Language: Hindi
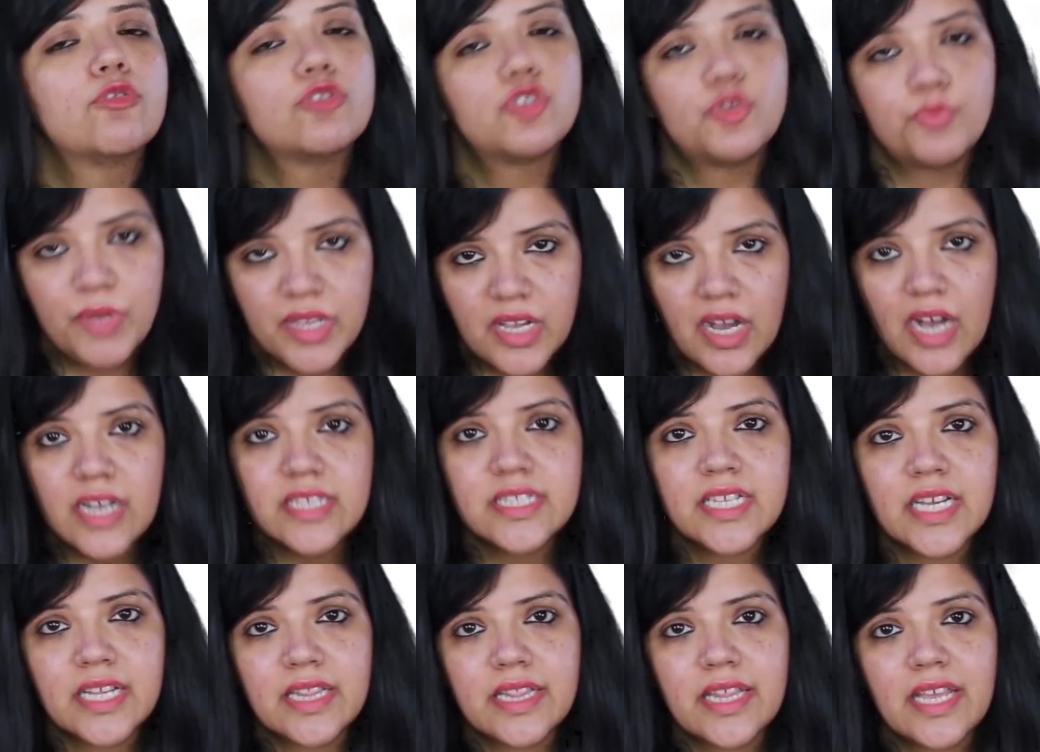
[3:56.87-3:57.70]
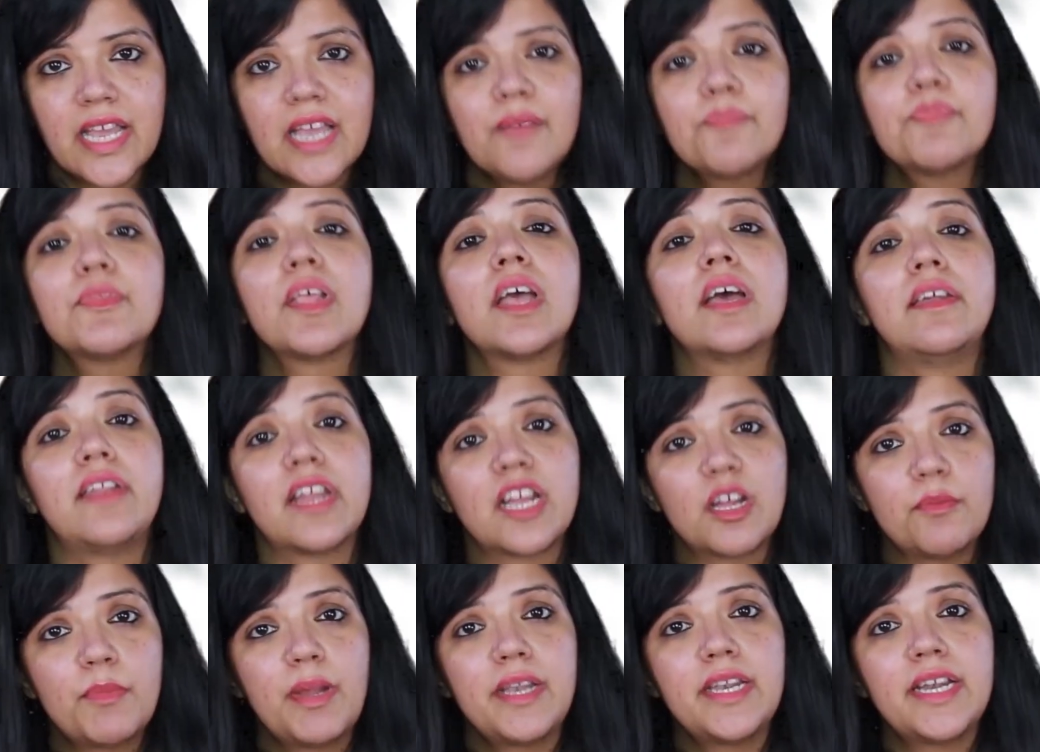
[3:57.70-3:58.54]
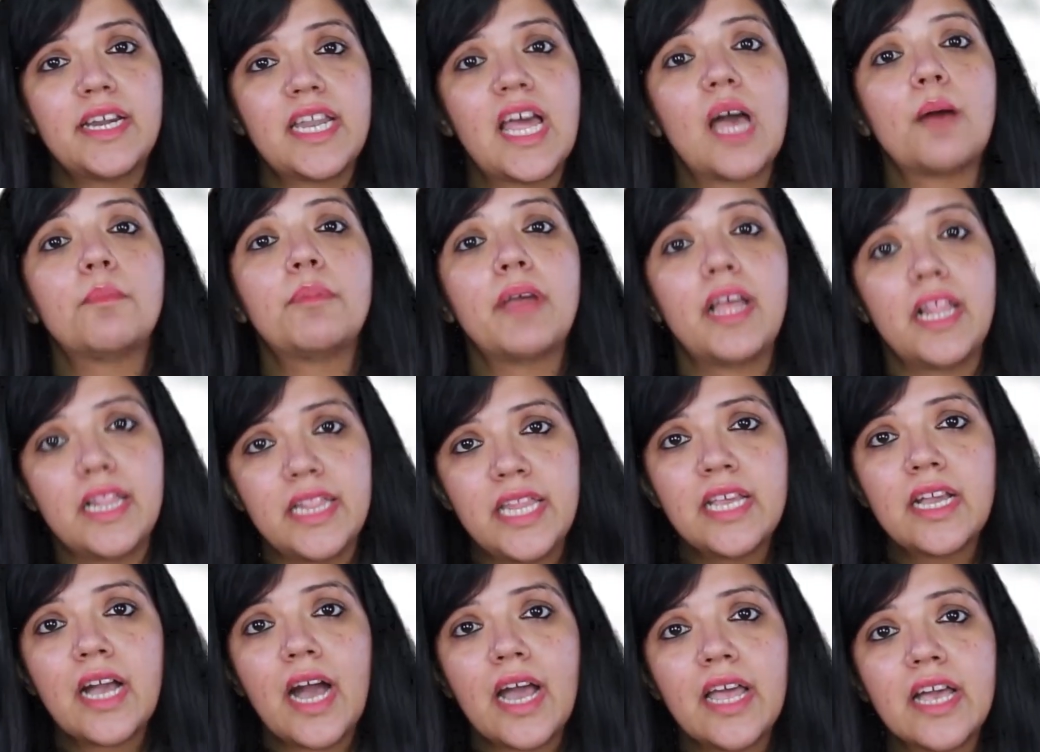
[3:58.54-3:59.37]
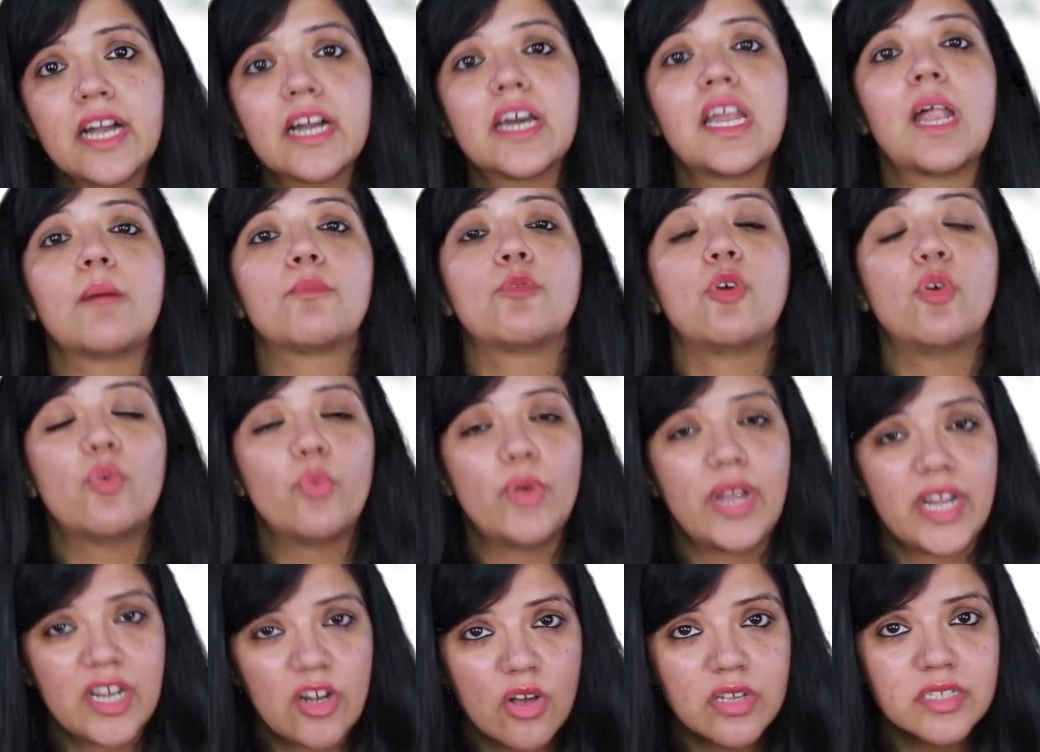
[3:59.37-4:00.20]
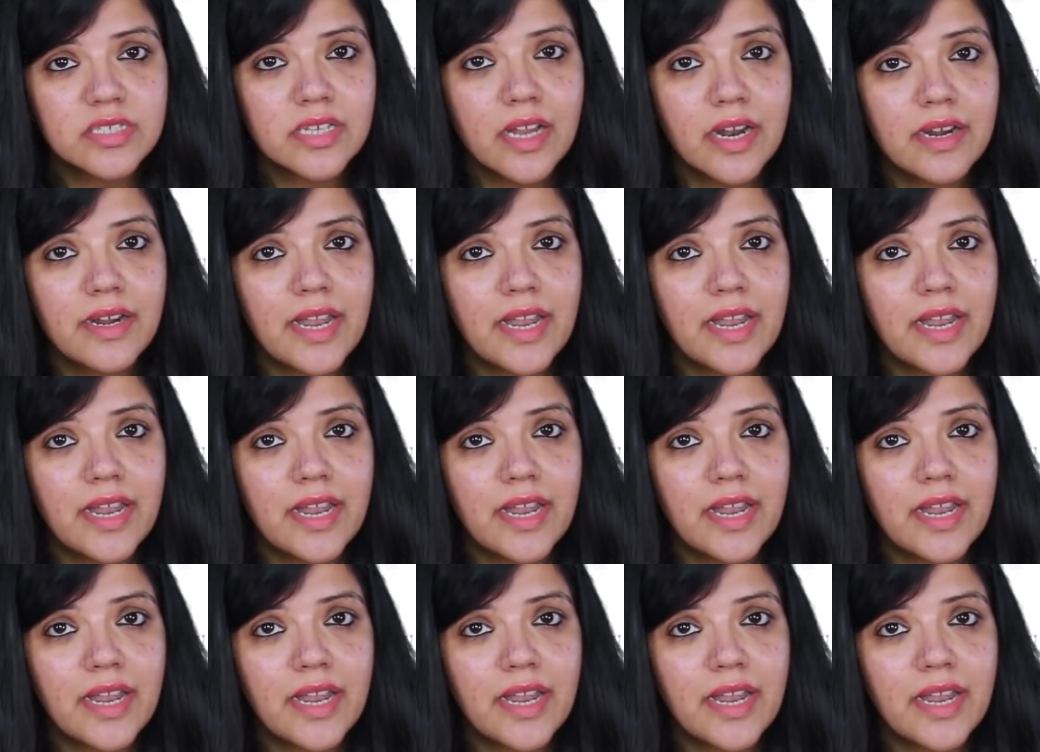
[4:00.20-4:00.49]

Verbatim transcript: कुछ भी खा सकते हैं रिकमेंडेड है आप हेल्दी खाएं अगर आपको वेट लॉस